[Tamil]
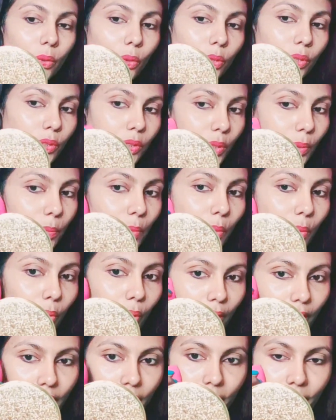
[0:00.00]
கொஞ்சமாக
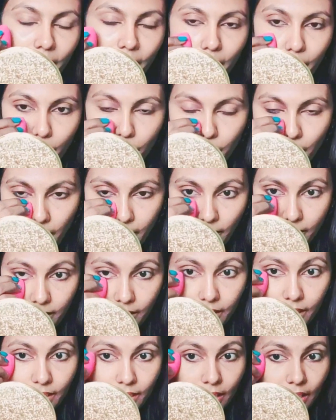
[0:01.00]
வாட்ரு
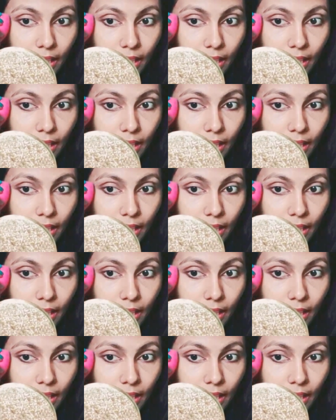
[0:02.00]
வரக்கூடாது